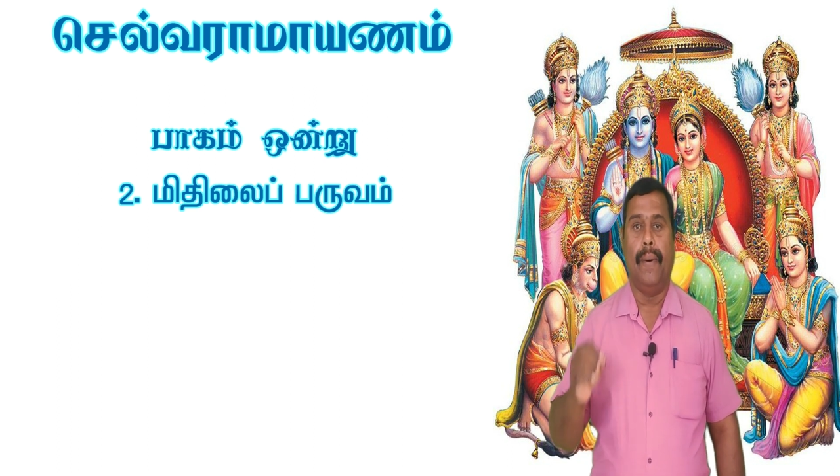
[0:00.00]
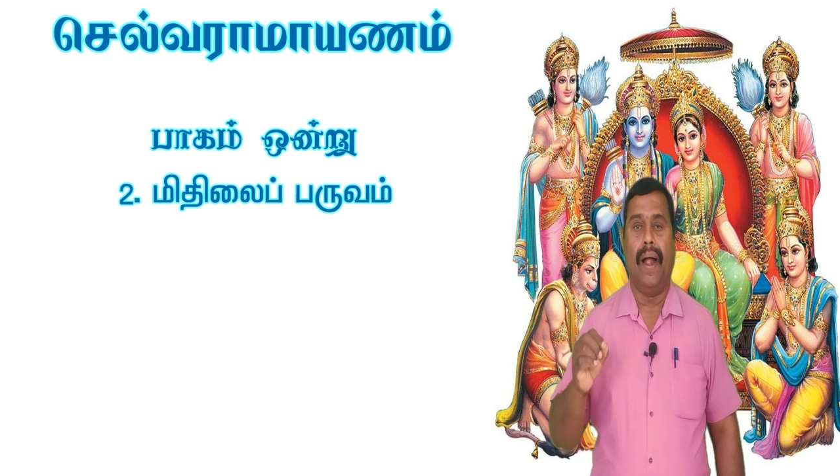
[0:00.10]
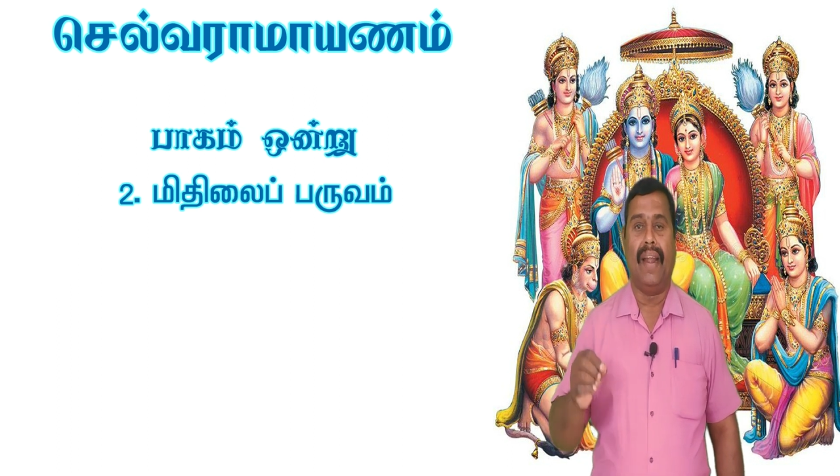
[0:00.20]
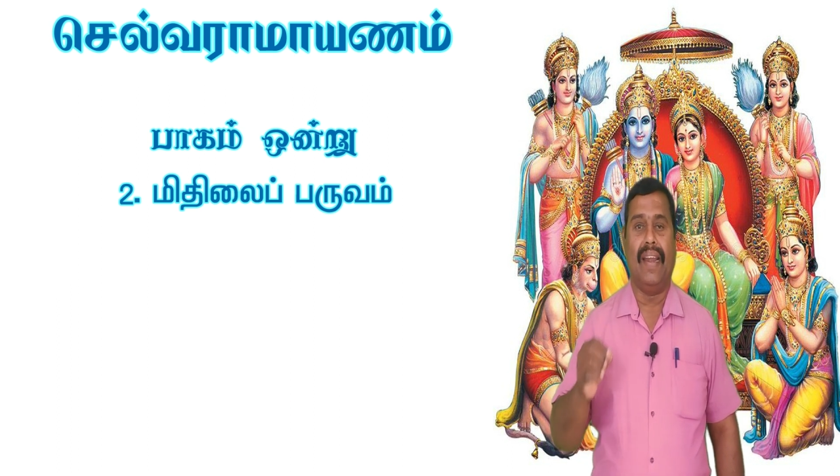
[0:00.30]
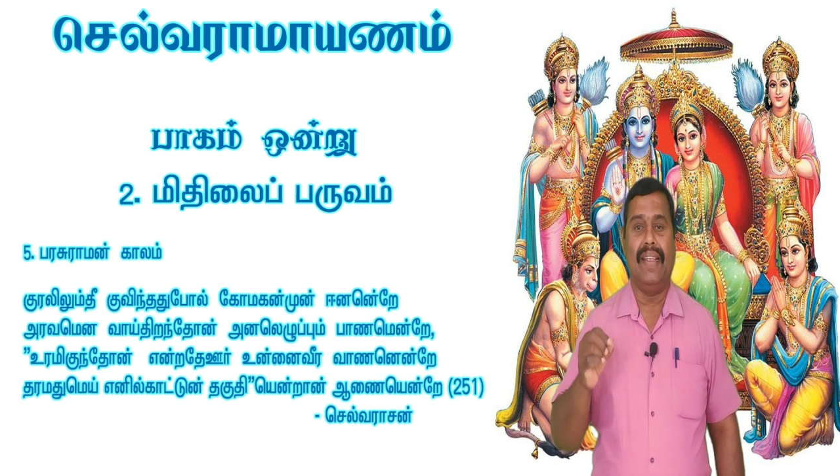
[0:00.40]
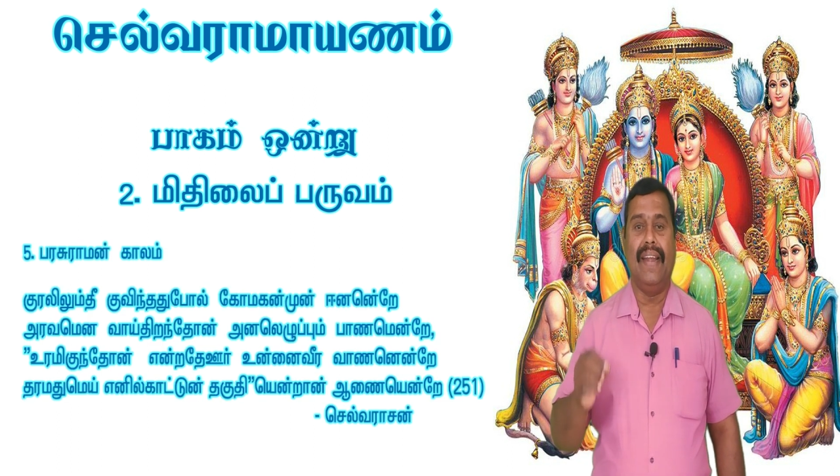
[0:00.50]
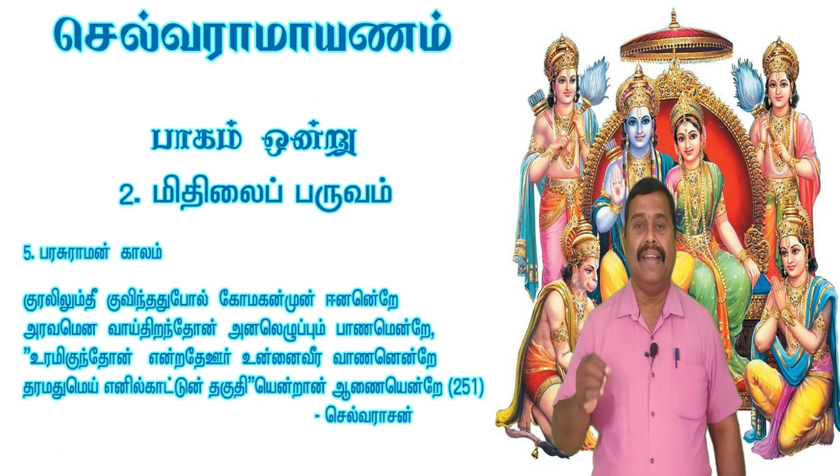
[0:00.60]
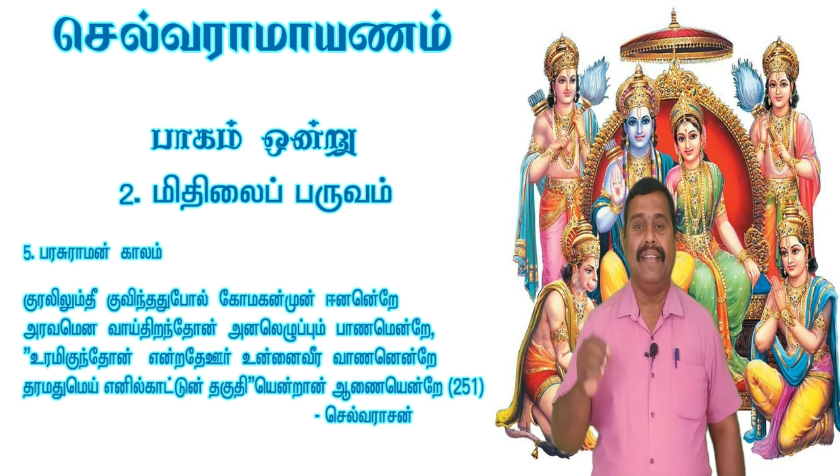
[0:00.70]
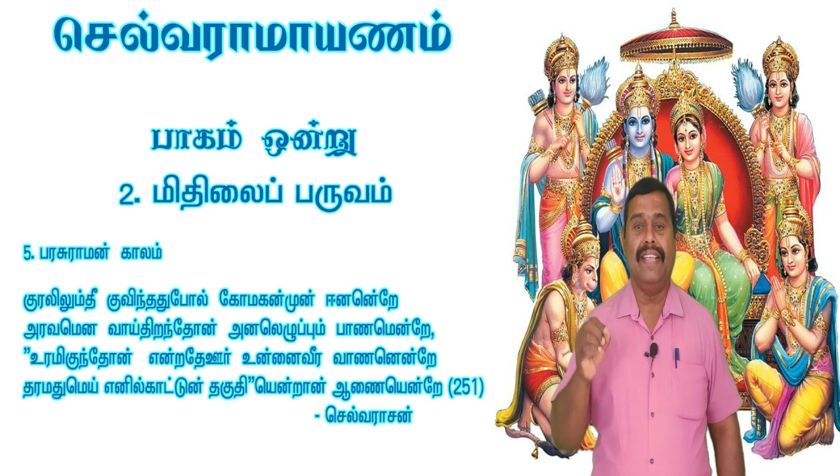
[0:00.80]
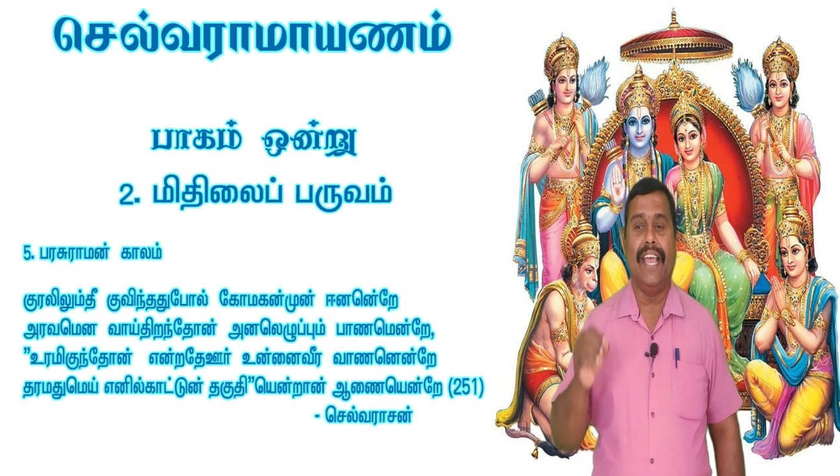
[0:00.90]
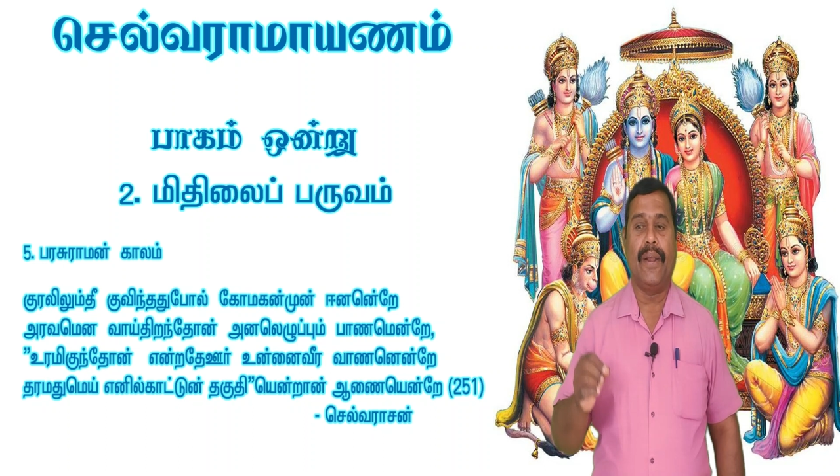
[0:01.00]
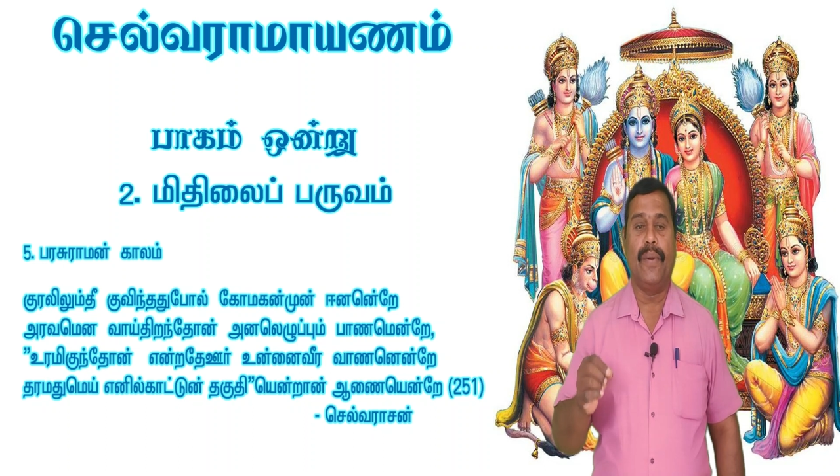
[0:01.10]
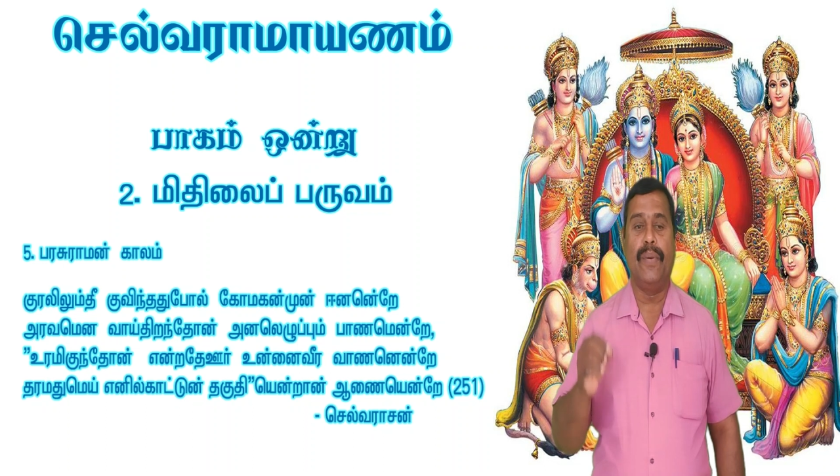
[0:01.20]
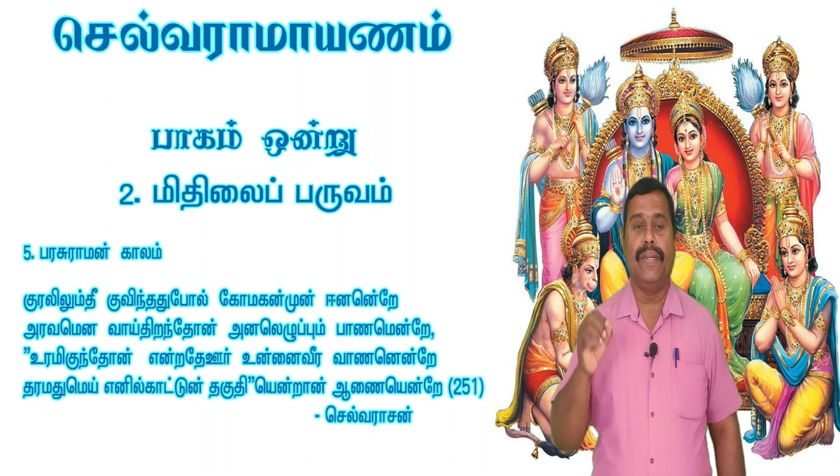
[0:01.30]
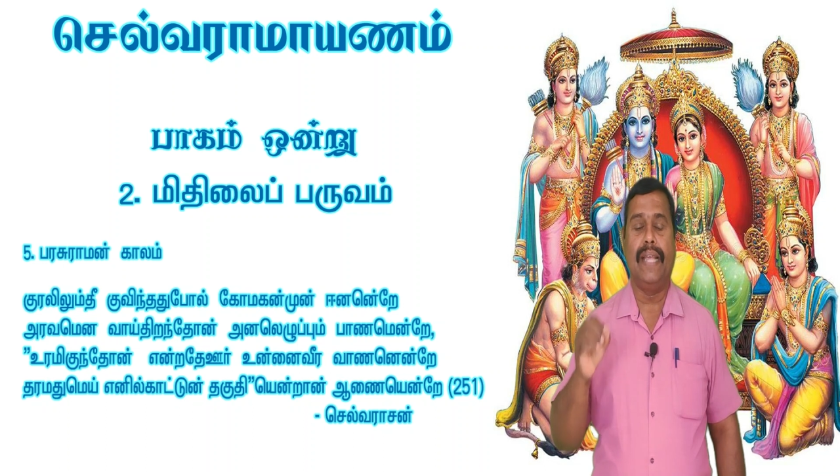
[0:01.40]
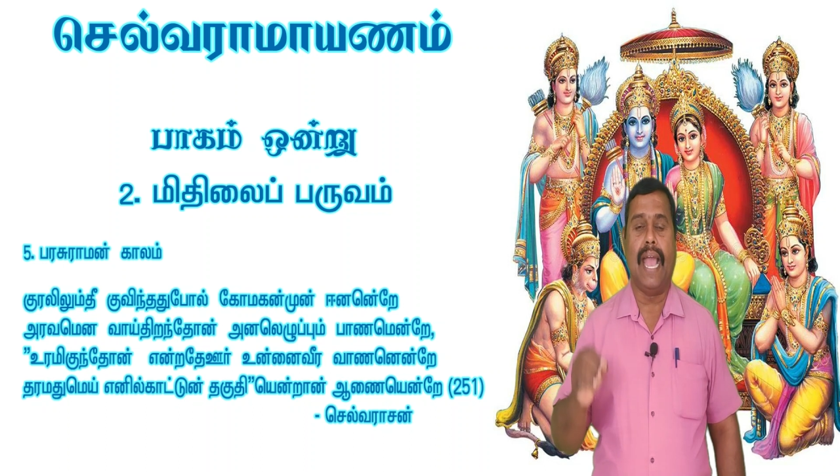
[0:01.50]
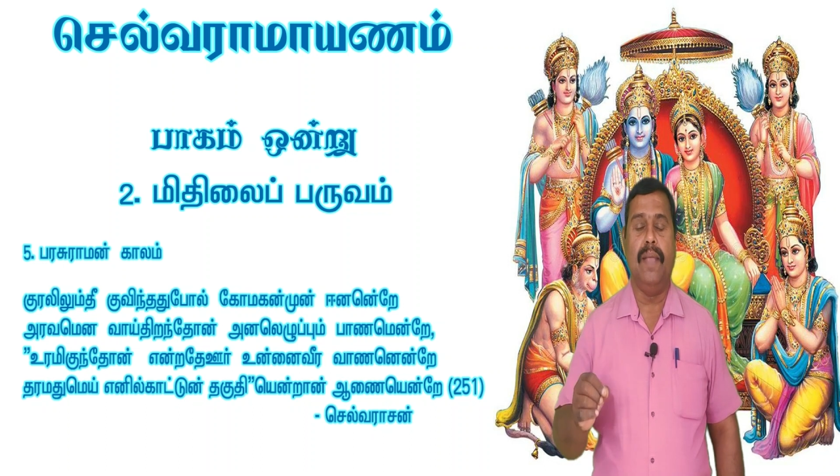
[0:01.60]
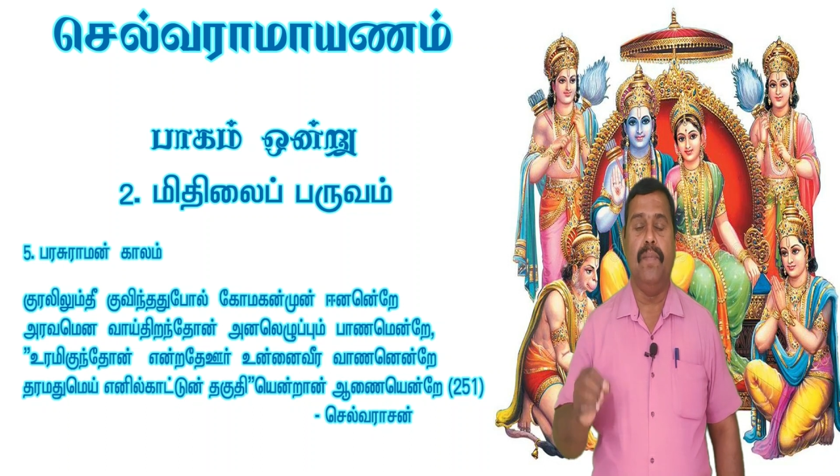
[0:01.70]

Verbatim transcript: பாடல் எண் இருநூற்றி